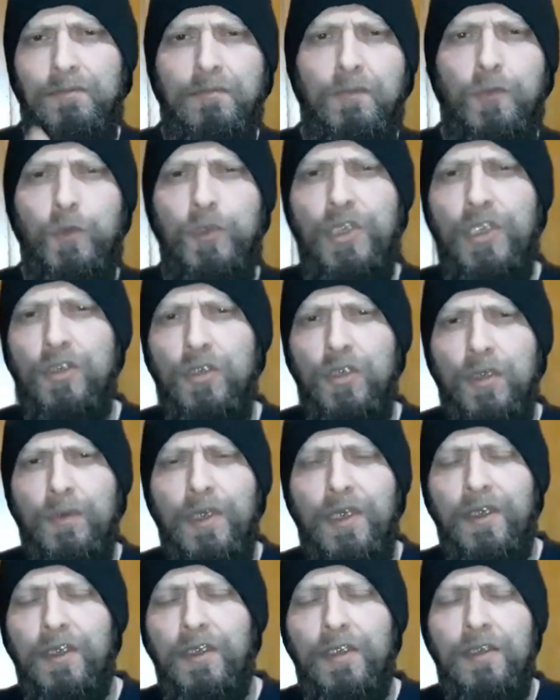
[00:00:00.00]
muñeco de
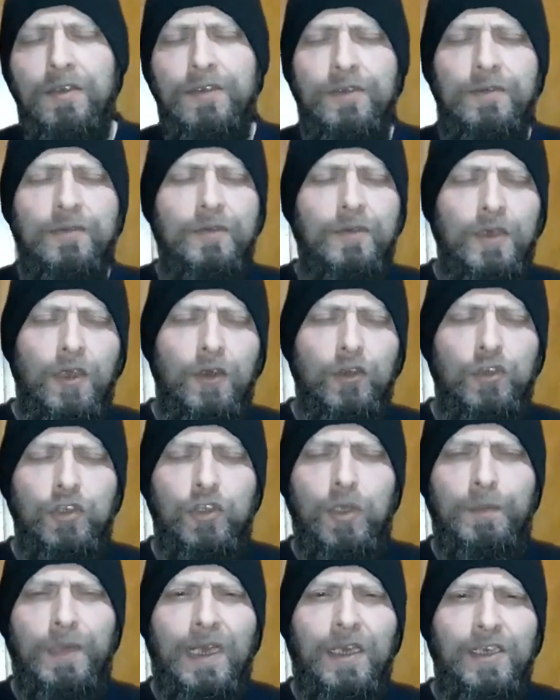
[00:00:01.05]
Bear el
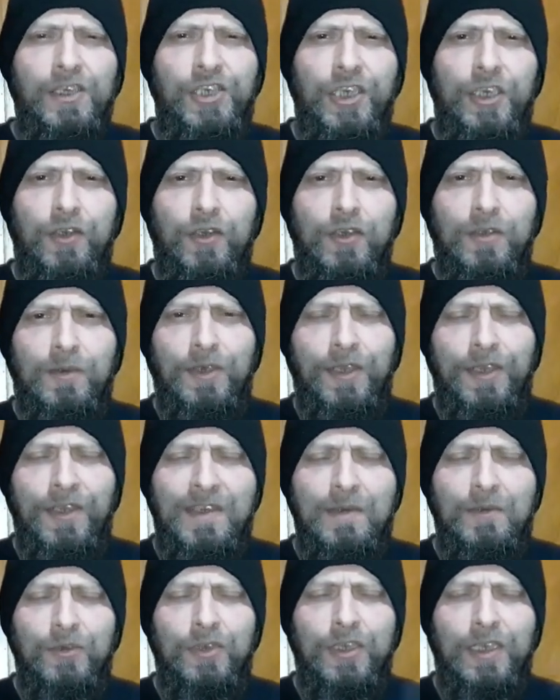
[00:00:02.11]
osito parrillero, como le
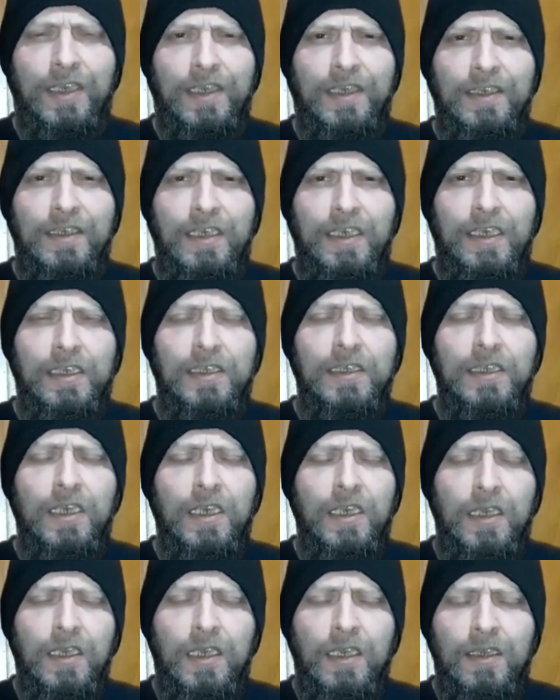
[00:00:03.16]
decimos en Argentina.
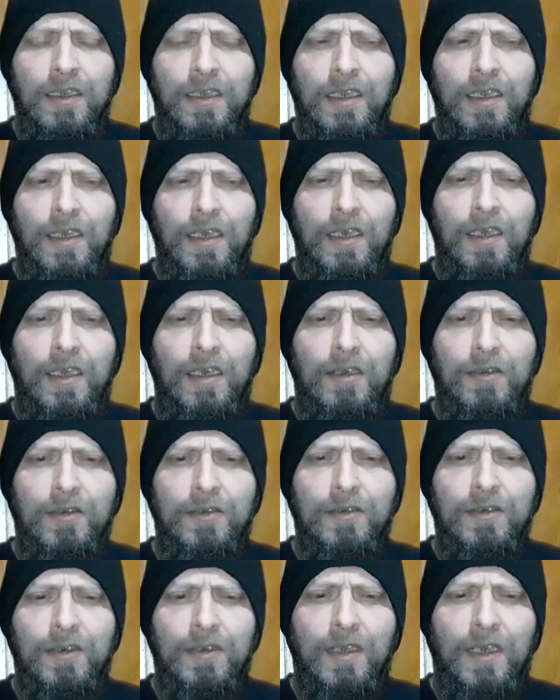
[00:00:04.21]
Eh,
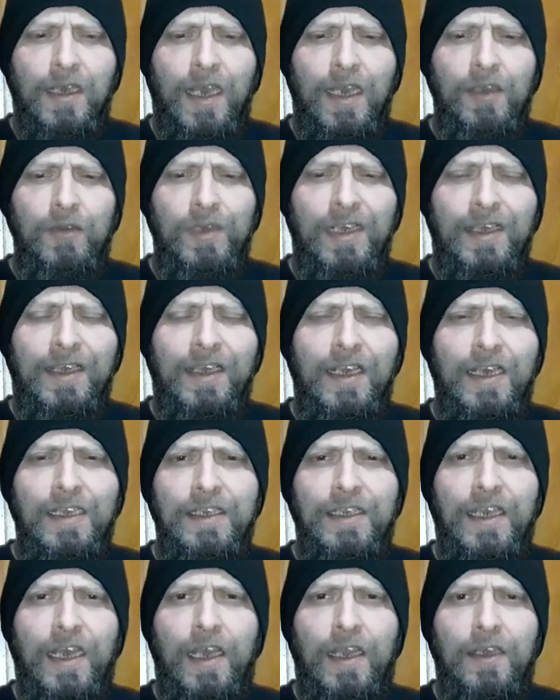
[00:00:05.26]
hay una
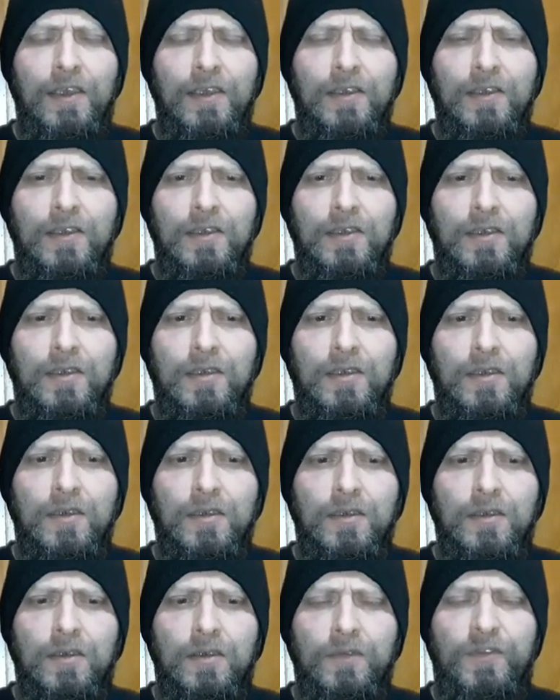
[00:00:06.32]
realidad
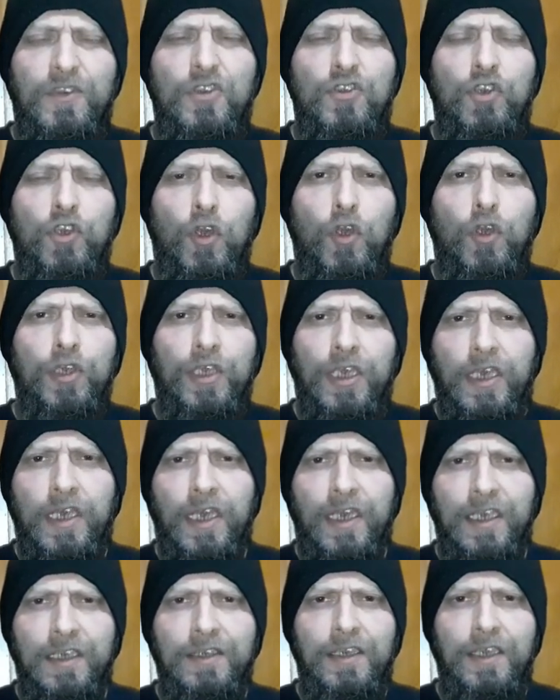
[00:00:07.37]
fisiológica,
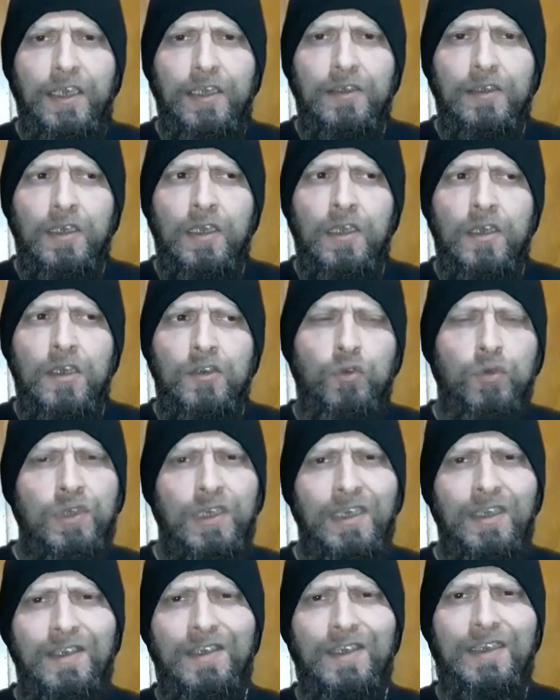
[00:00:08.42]
gente. Si
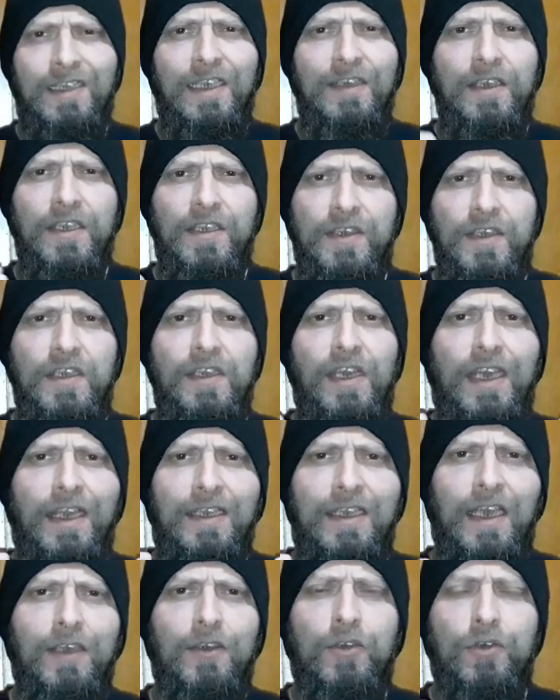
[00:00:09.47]
ustedes están
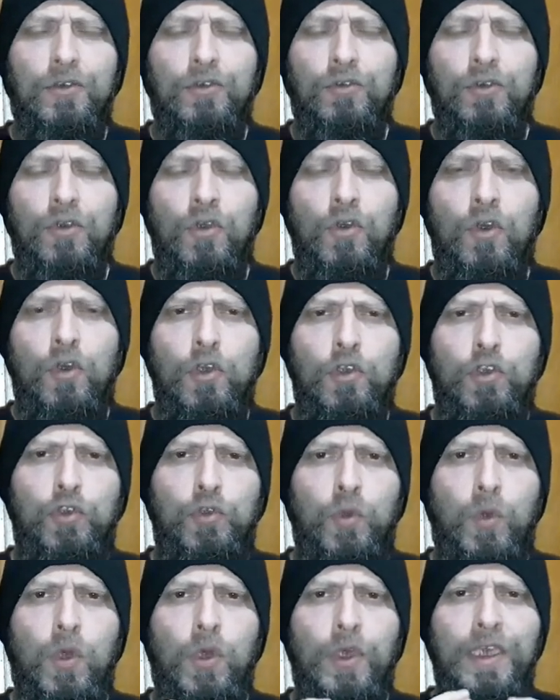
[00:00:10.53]
deshidratados,
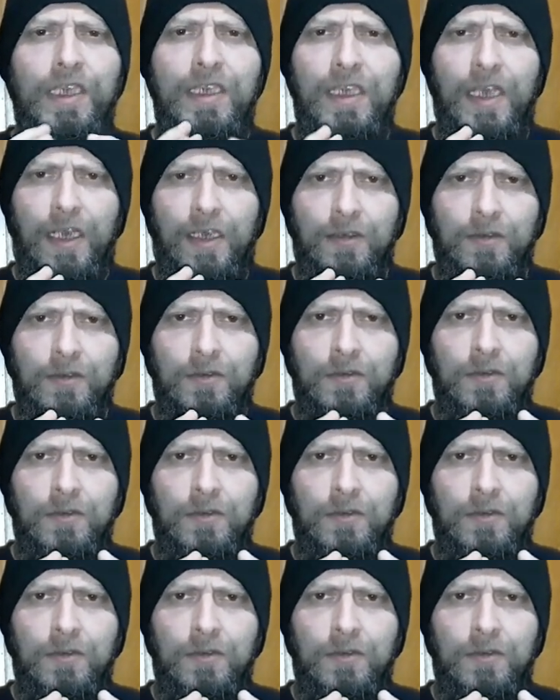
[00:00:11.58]
su orina